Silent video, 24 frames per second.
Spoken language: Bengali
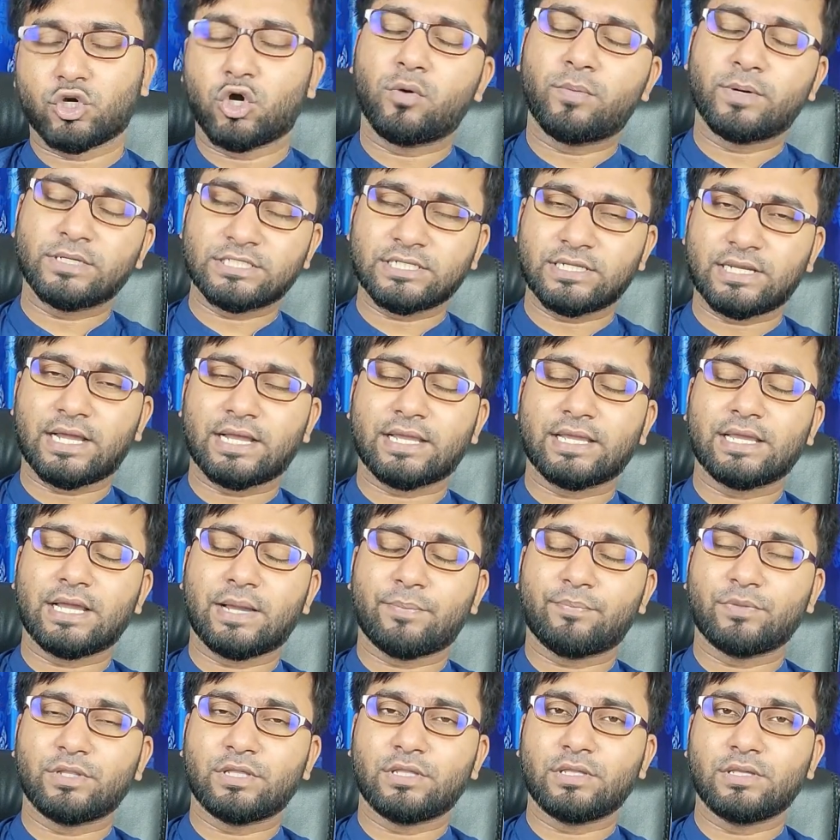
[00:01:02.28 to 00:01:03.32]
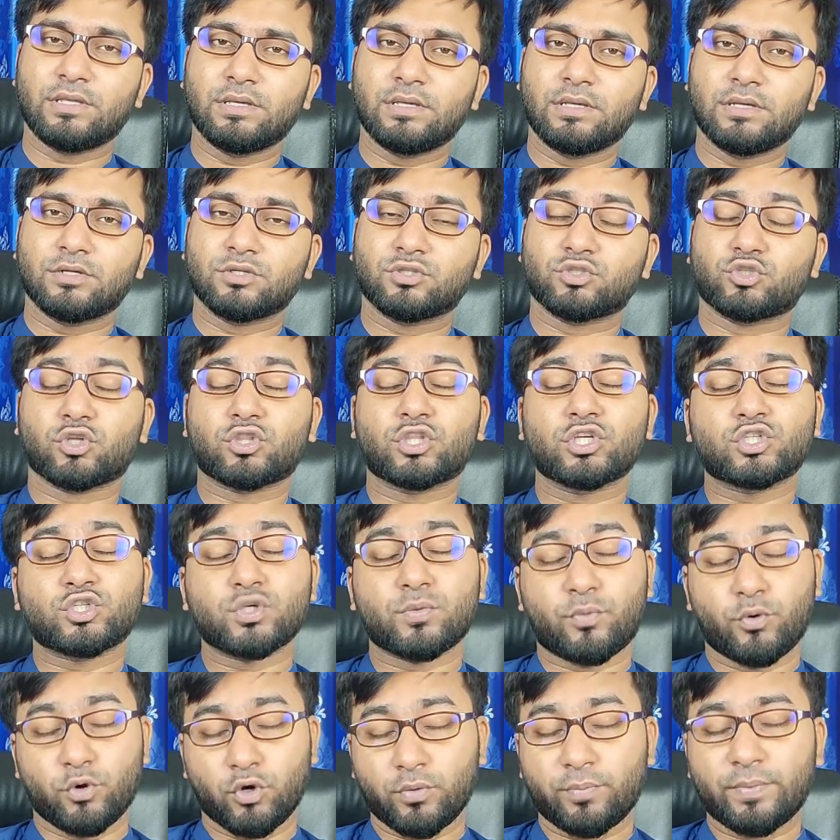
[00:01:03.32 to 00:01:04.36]
সহবাসের আগে আপনি যথেষ্ট
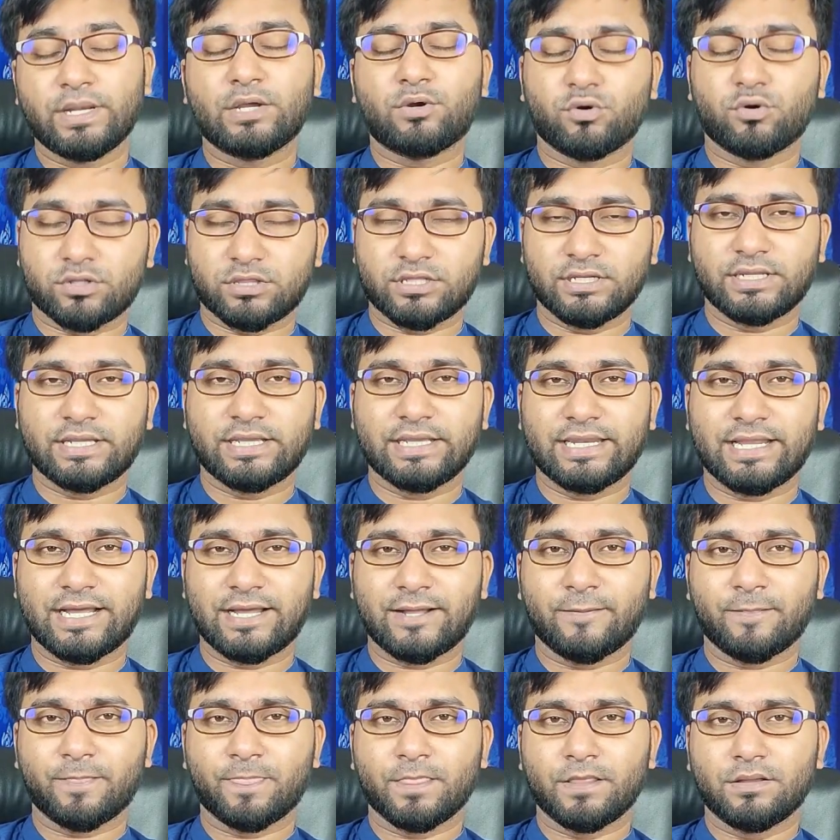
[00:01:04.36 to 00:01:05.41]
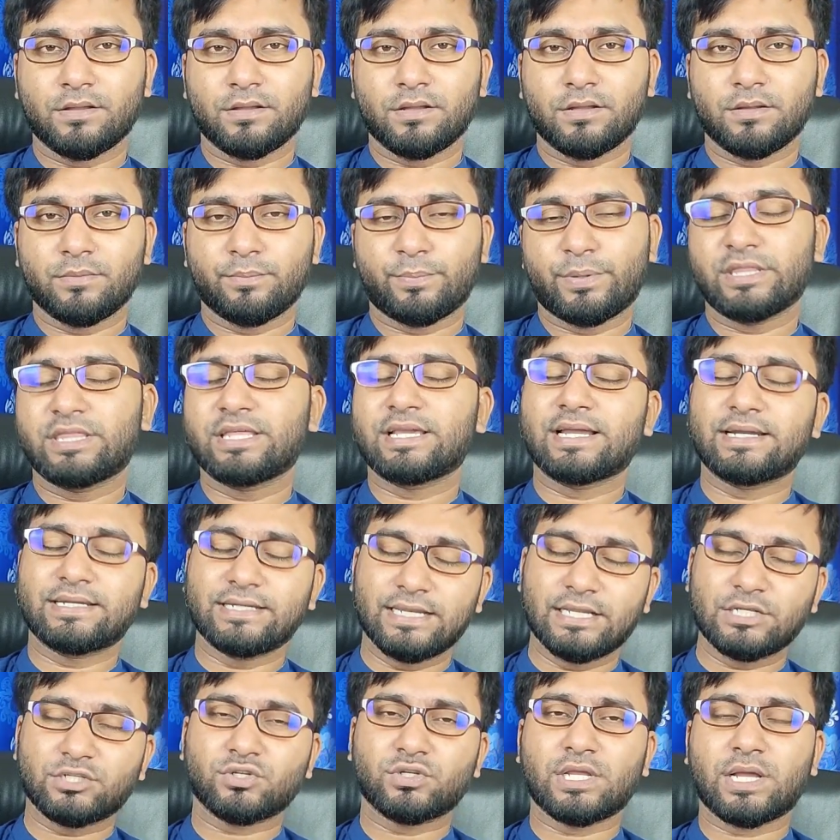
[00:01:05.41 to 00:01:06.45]
ফোর প্লে করছেন কি না ফিজিক্যাল
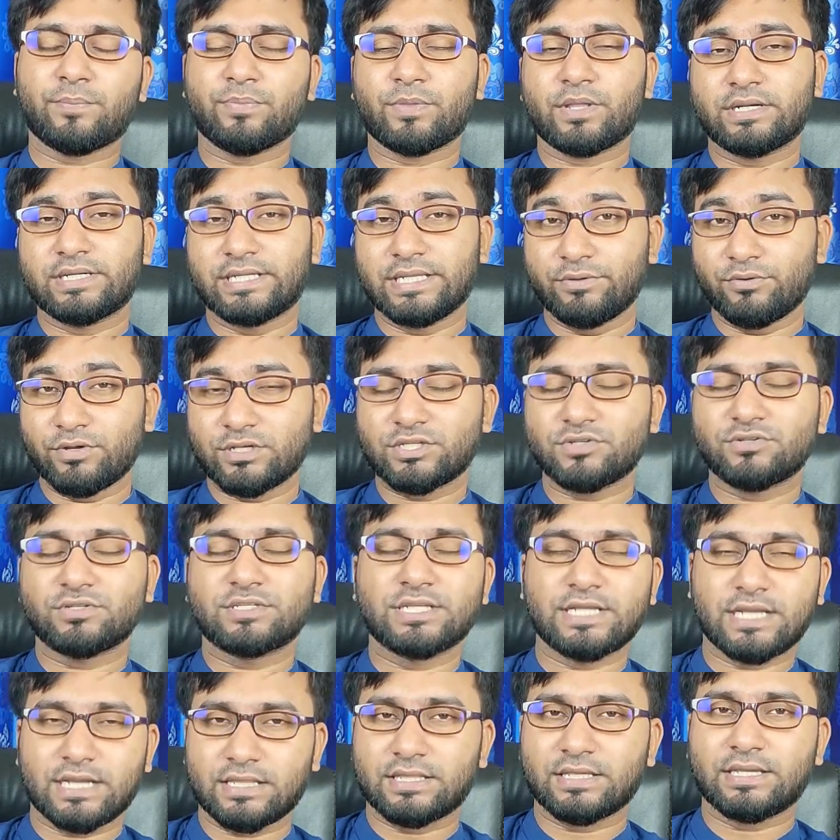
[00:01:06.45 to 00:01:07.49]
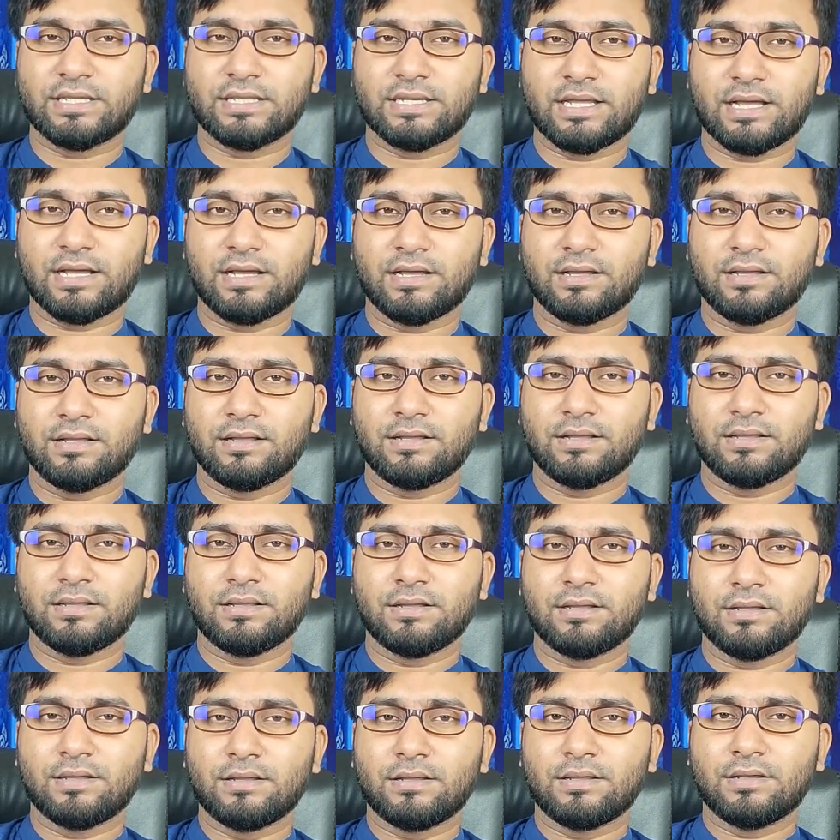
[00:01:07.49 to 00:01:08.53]
রিলেশনে আপনার ডিউরেশন ঠিক আছে কি না
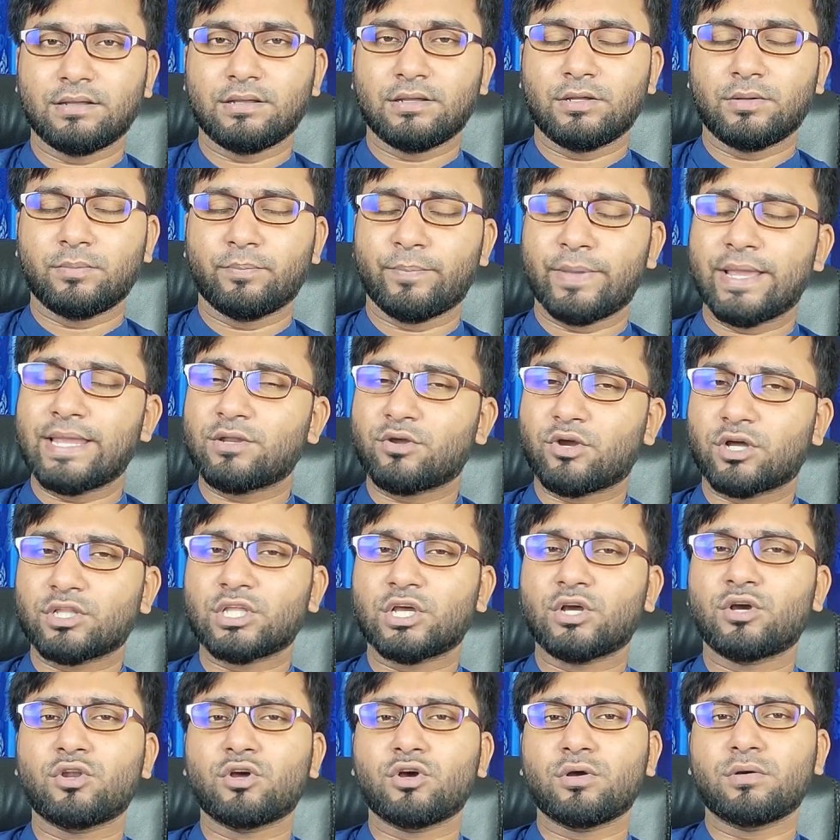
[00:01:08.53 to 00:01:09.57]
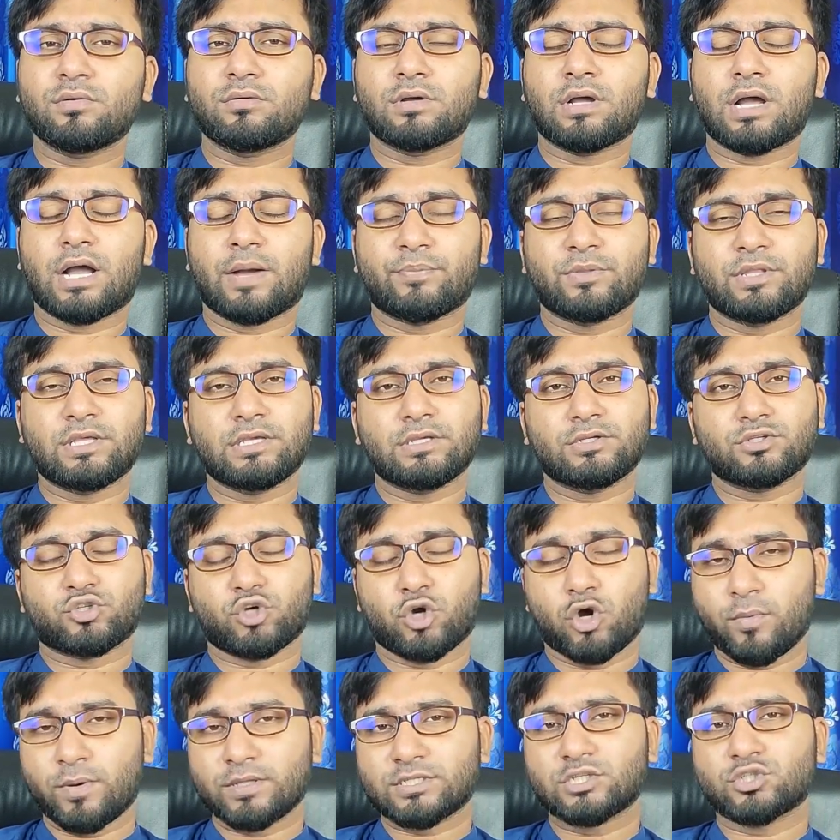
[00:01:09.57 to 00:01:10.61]
মেইন কথা হলো আপনি
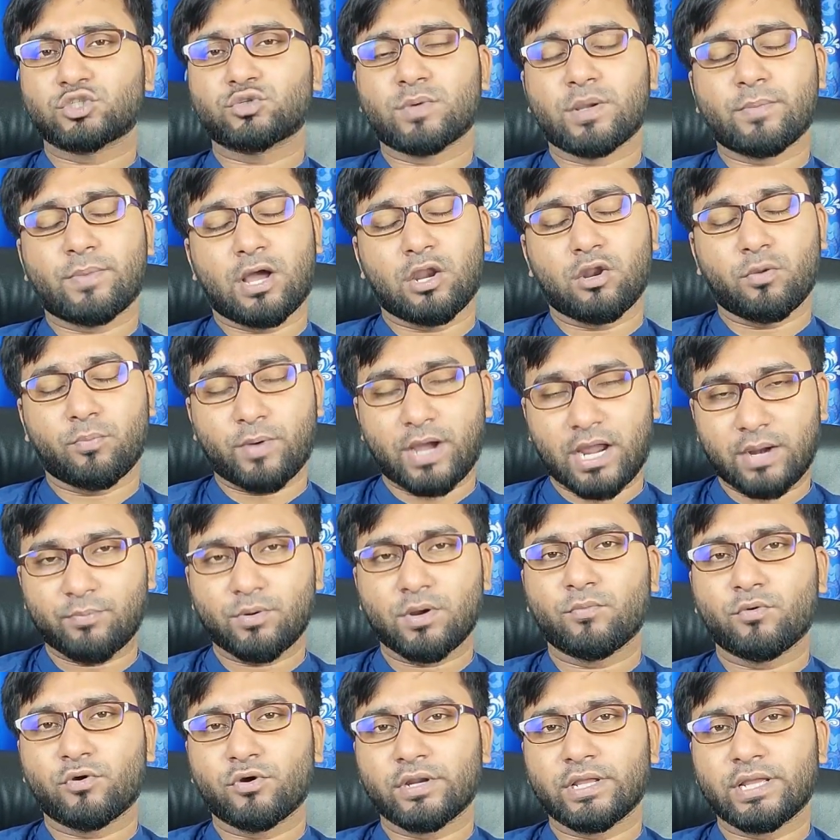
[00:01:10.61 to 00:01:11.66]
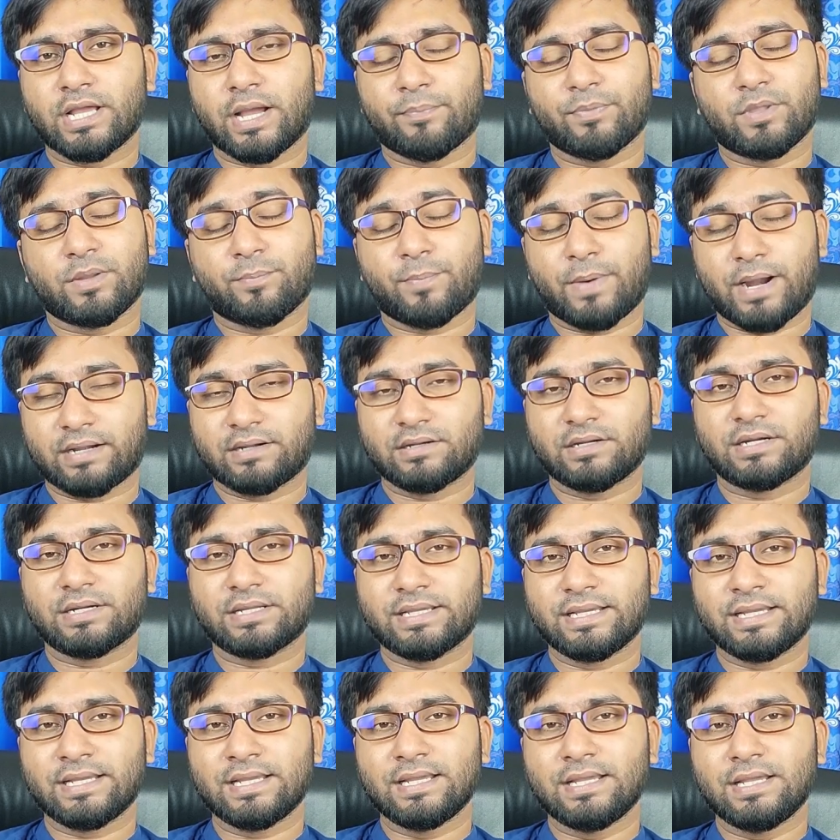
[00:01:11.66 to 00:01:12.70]
সহবাসের সময় ভালো পারফর্ম করে আপনার
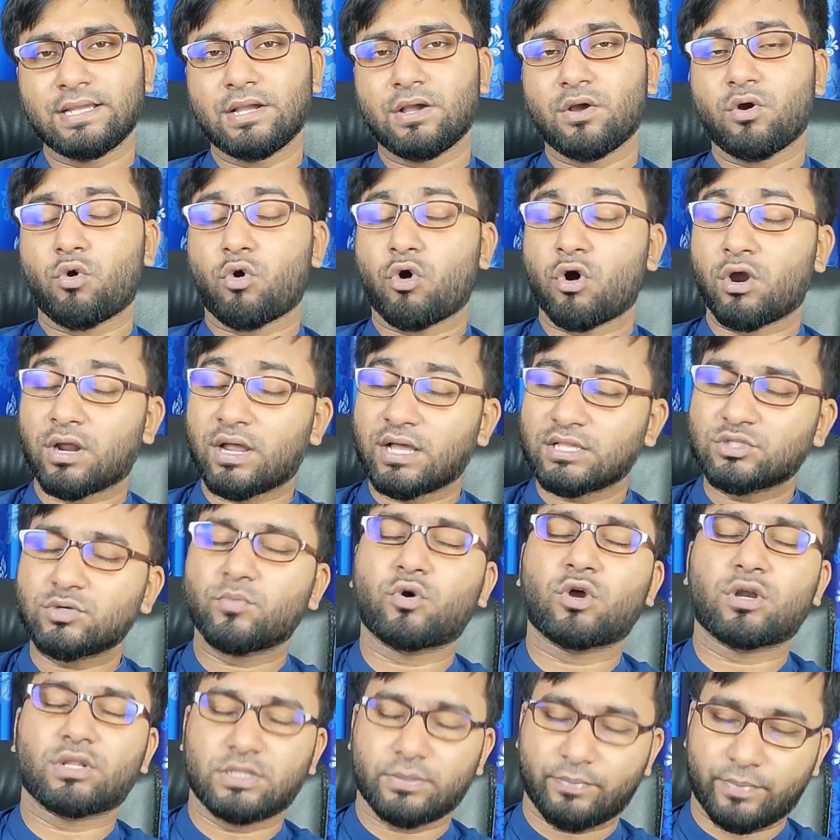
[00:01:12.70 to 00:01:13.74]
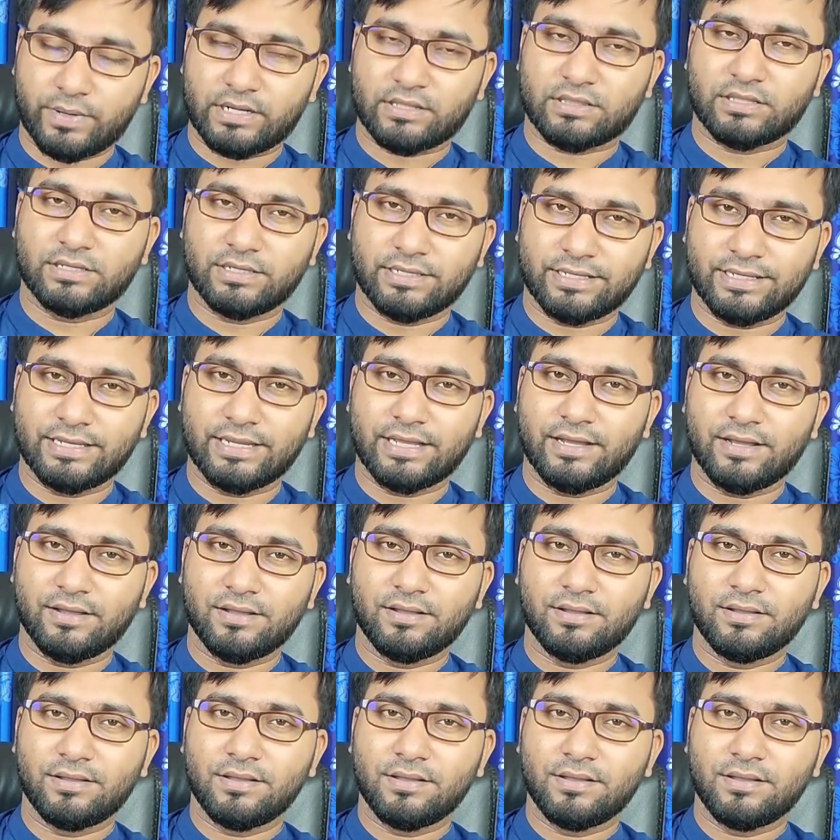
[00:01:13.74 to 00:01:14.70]
পার্টনারকে অর্গাজম করাতে পারছেন কি না